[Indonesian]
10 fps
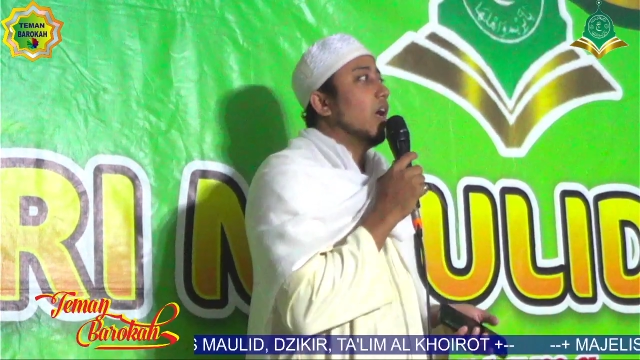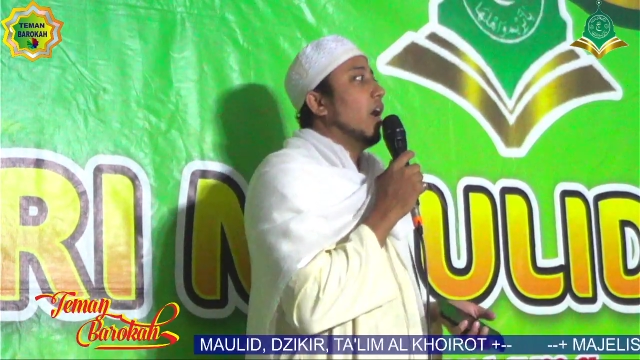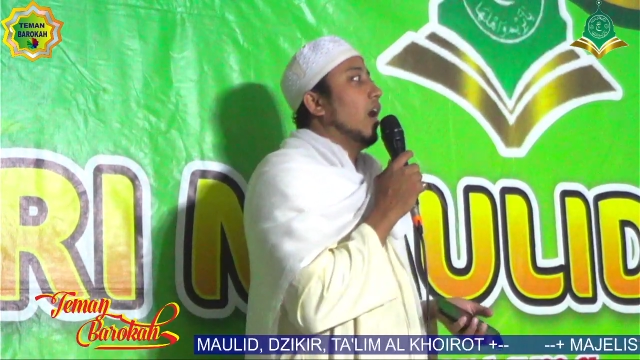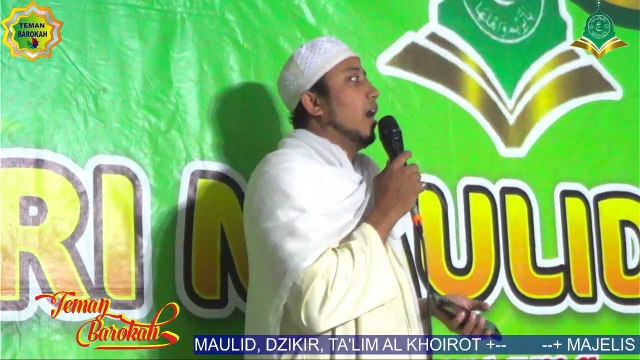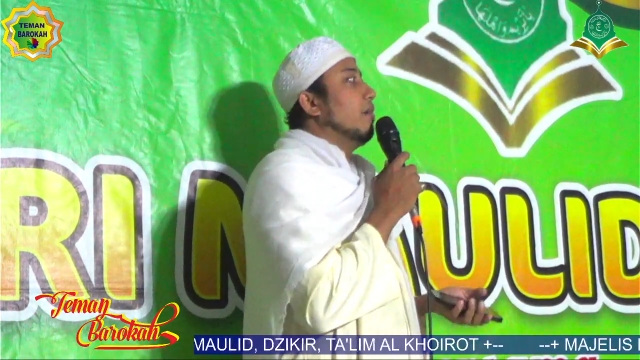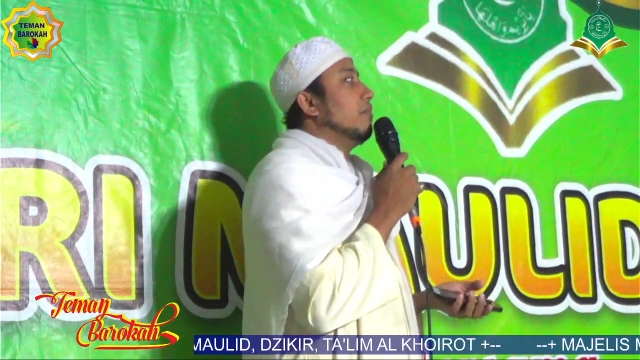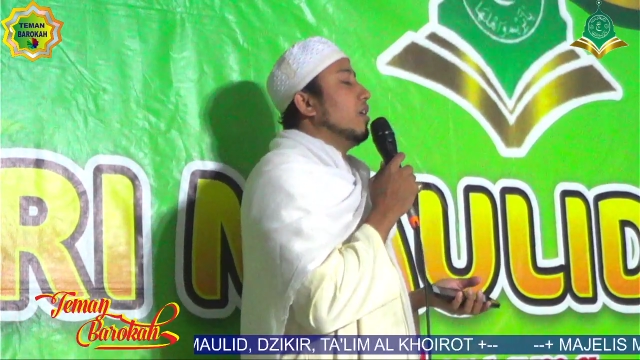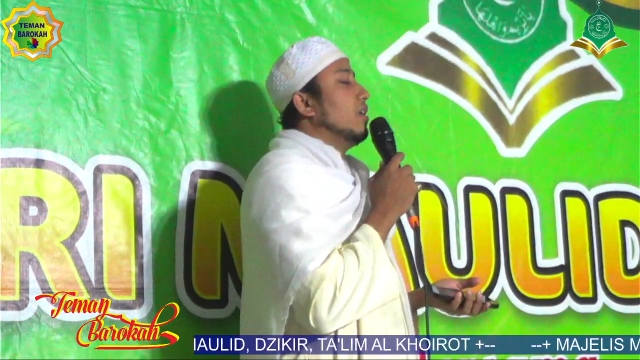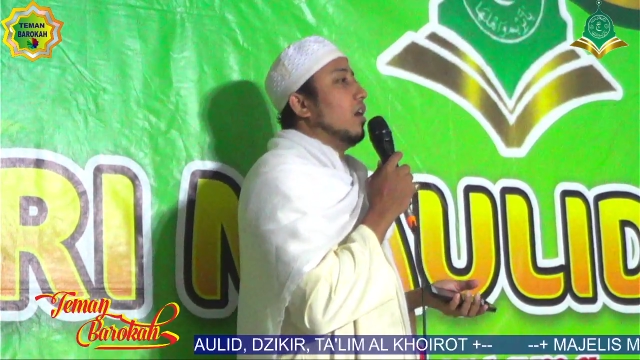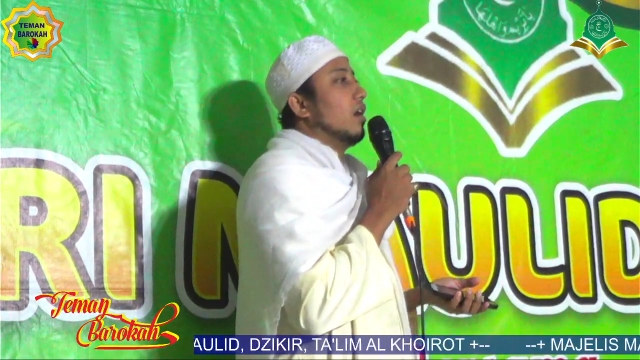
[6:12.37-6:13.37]
Amin
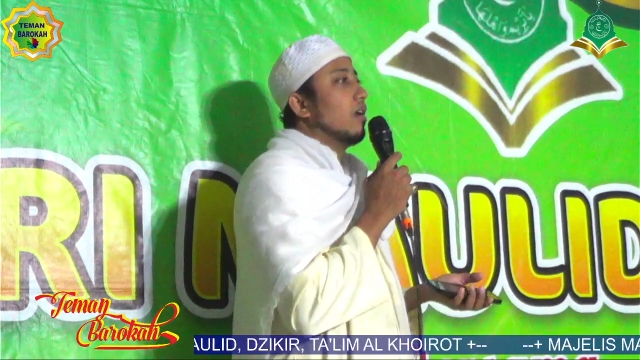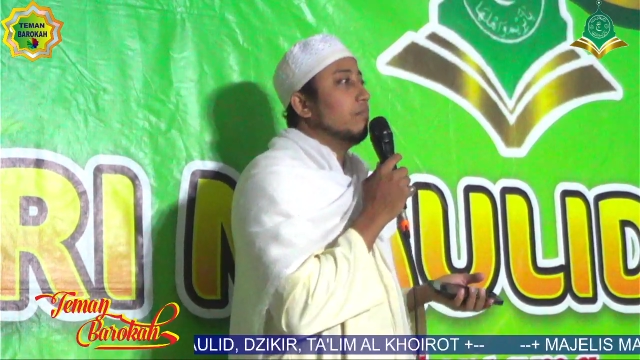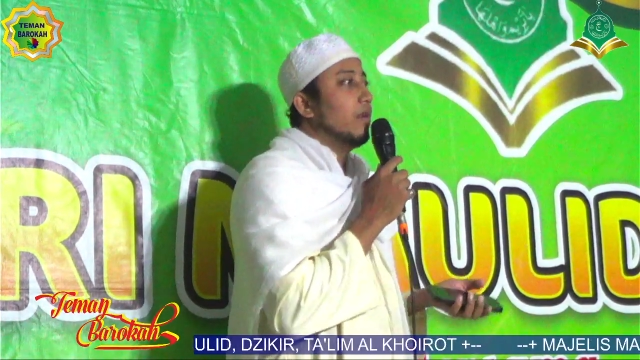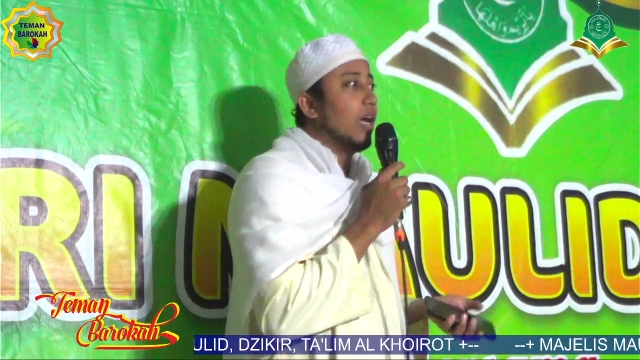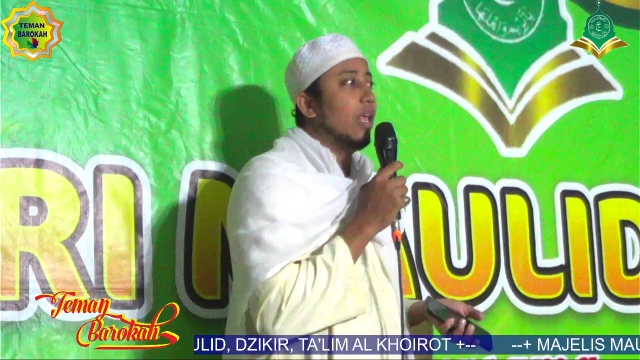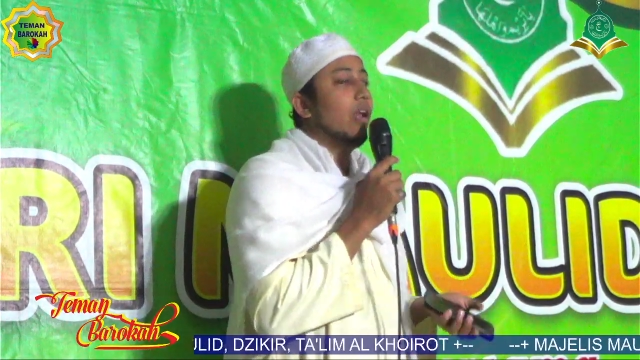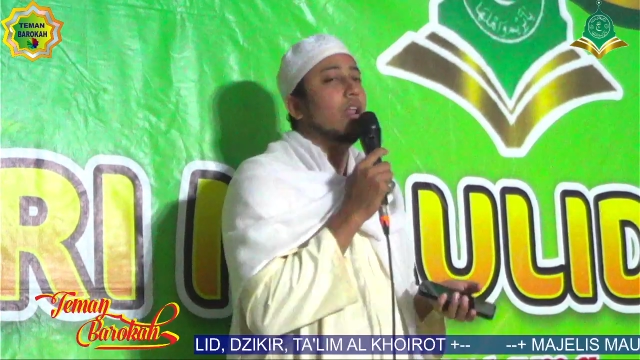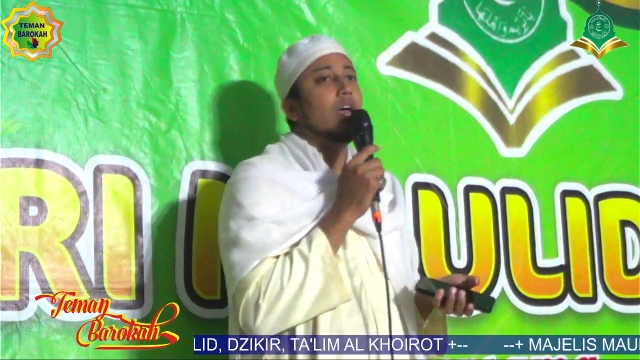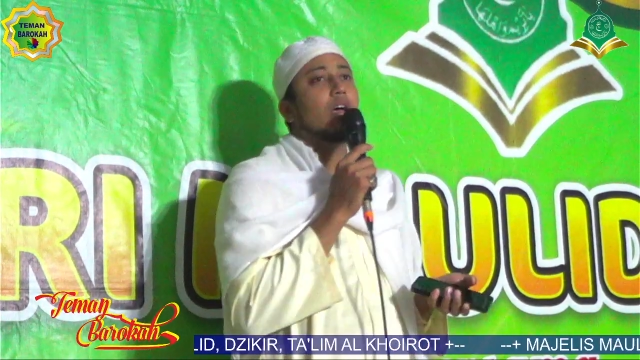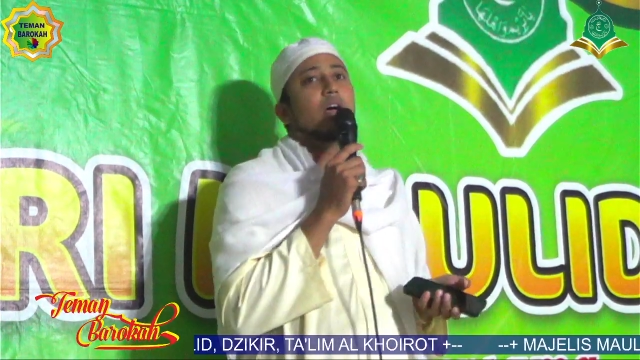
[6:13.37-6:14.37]
ya rabbal
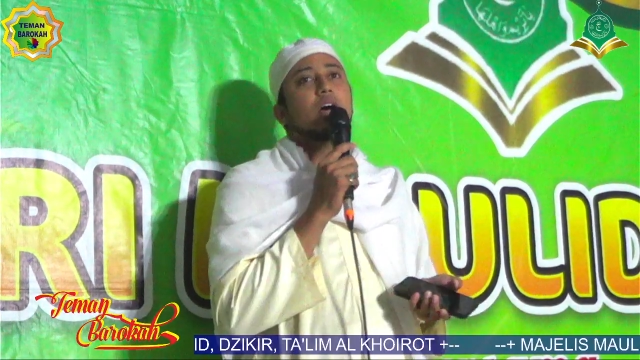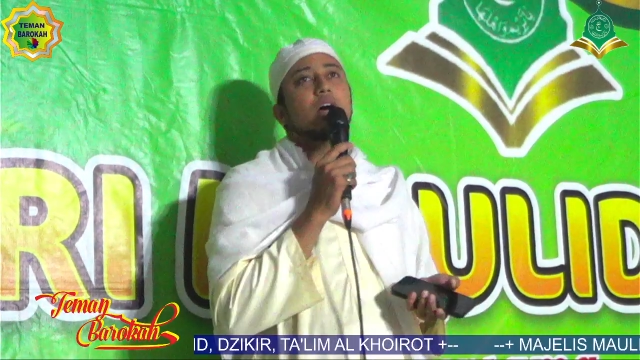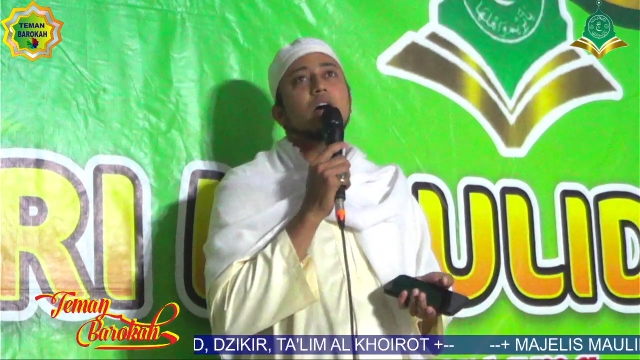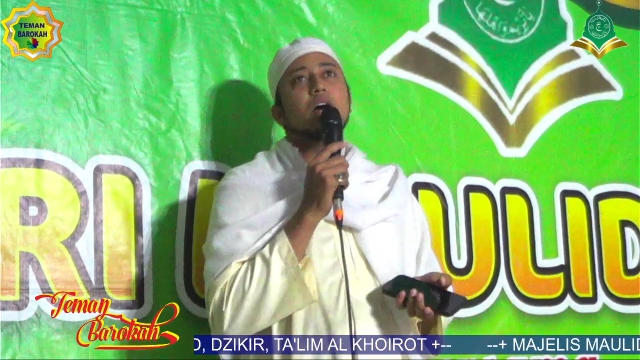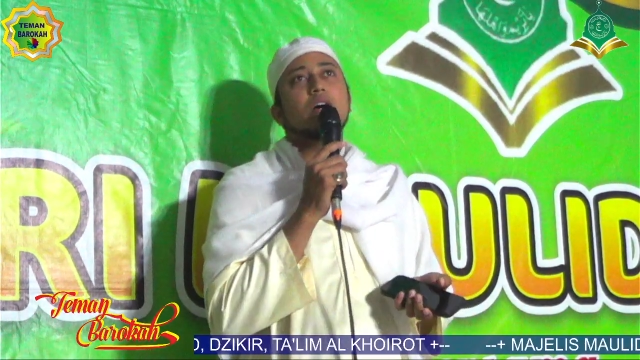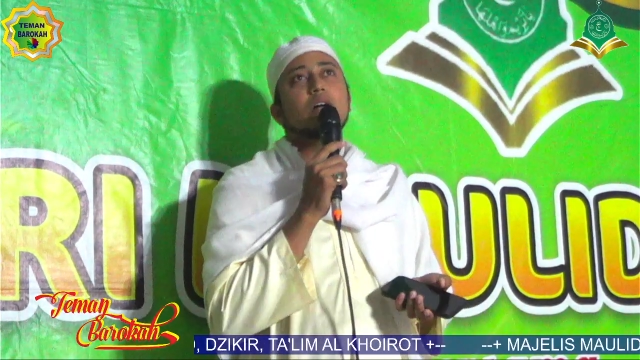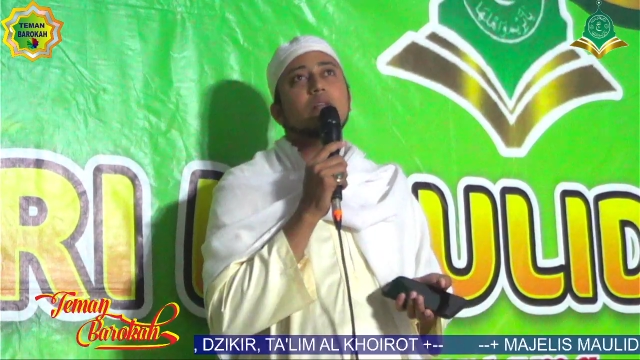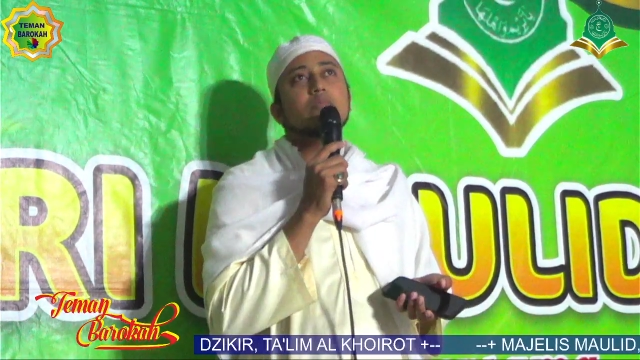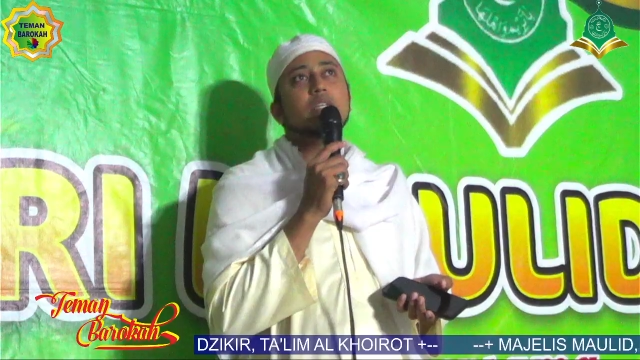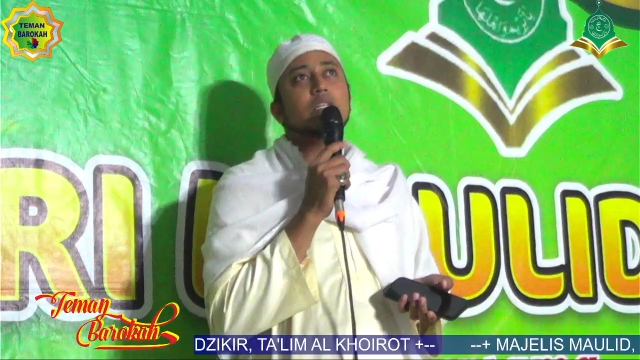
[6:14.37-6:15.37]

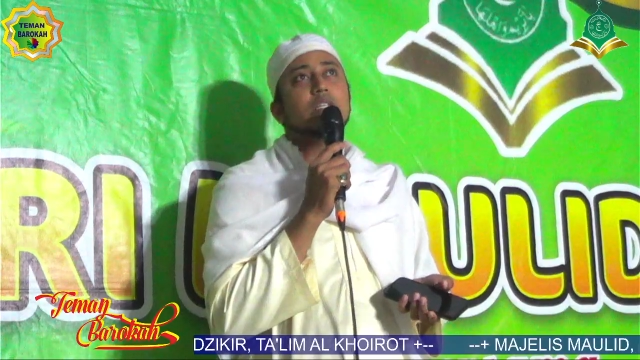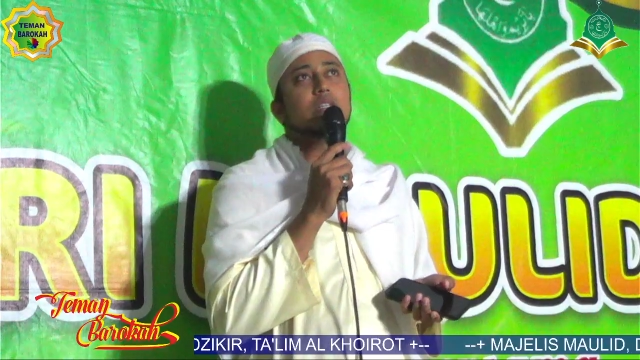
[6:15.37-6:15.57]
alamin.